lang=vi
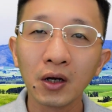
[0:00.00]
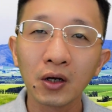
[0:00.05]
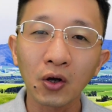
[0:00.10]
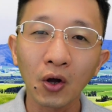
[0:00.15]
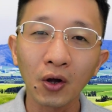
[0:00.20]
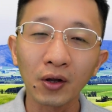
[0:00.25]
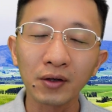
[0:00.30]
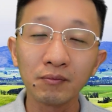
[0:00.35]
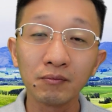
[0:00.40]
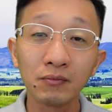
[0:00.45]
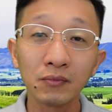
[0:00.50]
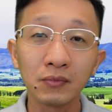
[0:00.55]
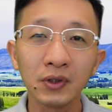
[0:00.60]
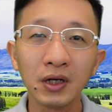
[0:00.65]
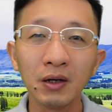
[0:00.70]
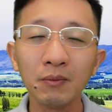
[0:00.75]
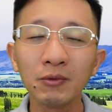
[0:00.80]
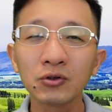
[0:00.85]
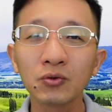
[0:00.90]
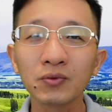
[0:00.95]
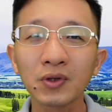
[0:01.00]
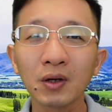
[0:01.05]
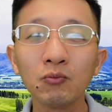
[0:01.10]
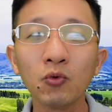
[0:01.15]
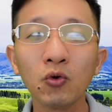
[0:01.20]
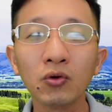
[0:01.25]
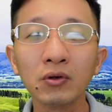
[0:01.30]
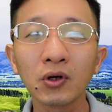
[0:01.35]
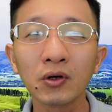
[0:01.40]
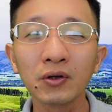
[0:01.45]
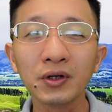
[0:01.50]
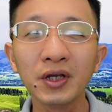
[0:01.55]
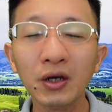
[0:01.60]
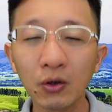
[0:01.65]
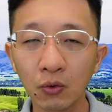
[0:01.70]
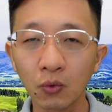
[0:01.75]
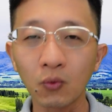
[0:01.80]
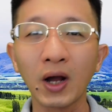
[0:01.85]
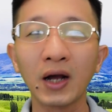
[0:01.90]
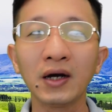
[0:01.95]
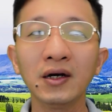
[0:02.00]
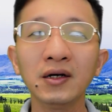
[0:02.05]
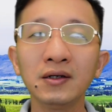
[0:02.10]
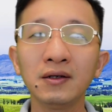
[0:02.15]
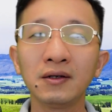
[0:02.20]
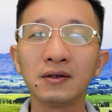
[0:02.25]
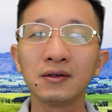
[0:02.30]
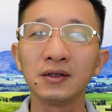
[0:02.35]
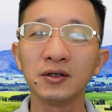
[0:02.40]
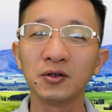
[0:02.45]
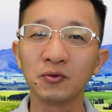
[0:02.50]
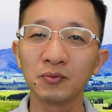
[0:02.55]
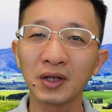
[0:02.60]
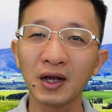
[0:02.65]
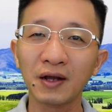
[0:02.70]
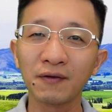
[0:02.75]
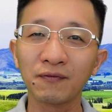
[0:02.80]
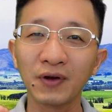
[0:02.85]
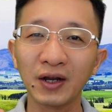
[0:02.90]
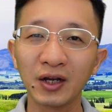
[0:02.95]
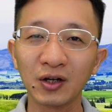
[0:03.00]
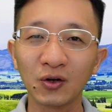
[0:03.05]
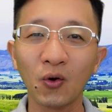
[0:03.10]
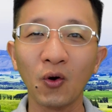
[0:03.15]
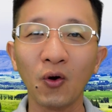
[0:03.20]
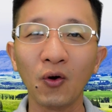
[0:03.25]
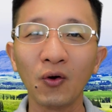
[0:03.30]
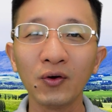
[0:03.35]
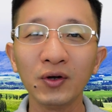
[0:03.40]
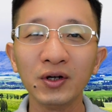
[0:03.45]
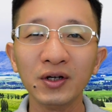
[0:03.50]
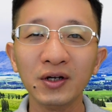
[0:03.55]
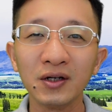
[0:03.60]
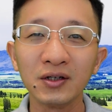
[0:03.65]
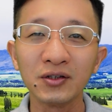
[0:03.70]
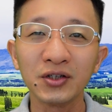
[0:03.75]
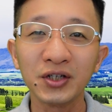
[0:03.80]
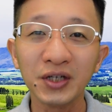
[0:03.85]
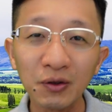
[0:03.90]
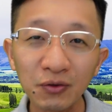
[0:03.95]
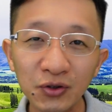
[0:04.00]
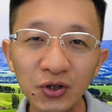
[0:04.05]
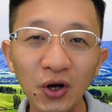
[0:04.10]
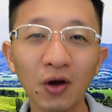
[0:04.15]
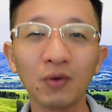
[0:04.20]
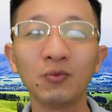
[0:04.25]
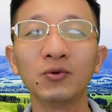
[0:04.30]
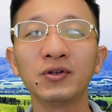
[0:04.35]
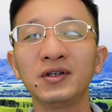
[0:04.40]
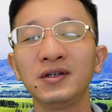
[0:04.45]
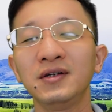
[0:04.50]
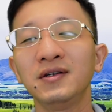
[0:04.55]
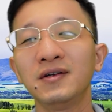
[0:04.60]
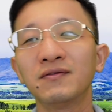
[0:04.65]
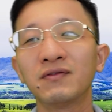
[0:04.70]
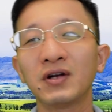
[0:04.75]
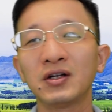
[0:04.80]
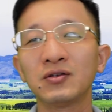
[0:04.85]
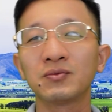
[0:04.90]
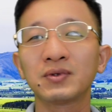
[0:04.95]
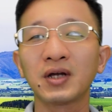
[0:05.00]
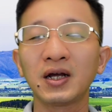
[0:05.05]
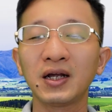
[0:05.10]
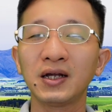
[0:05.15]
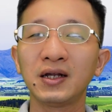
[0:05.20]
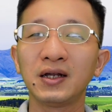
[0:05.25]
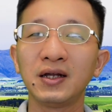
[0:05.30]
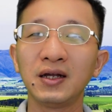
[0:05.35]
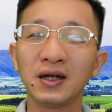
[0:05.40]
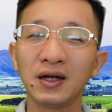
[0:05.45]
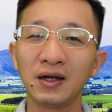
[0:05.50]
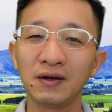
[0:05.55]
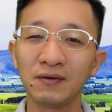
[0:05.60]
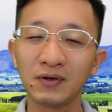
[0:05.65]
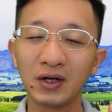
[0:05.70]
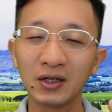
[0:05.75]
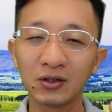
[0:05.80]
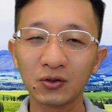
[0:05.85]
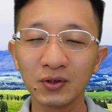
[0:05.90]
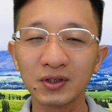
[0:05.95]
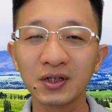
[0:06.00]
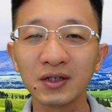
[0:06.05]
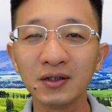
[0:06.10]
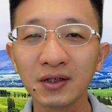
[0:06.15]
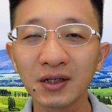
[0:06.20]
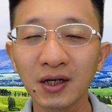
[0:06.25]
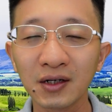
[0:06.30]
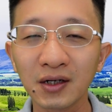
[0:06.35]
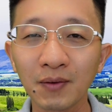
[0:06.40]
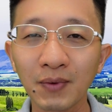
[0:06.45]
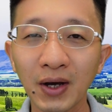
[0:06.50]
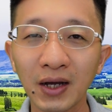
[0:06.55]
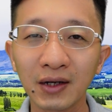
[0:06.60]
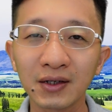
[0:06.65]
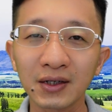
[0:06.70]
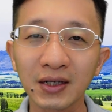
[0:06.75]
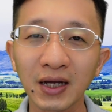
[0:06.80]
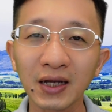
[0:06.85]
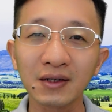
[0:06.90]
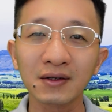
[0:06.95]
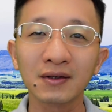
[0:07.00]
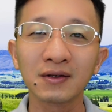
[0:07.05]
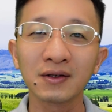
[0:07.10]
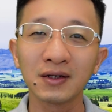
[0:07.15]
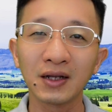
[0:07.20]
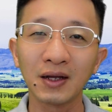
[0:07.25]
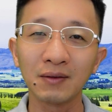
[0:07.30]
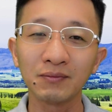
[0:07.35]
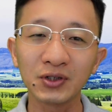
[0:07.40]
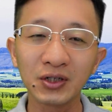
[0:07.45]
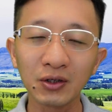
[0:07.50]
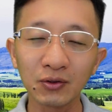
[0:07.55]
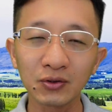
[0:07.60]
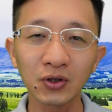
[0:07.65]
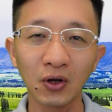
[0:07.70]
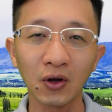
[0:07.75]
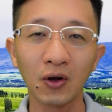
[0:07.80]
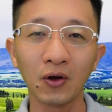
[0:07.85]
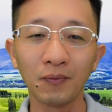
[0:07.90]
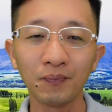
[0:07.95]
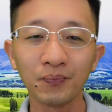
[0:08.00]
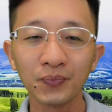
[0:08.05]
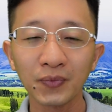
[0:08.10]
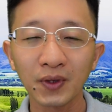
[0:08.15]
còn nếu mà chúng ta muốn nó hiệu quả hơn thì chúng ta phải có chiêu trò một tí và chúng ta và tôi sẽ hướng dẫn các bạn cái cách làm chiêu trò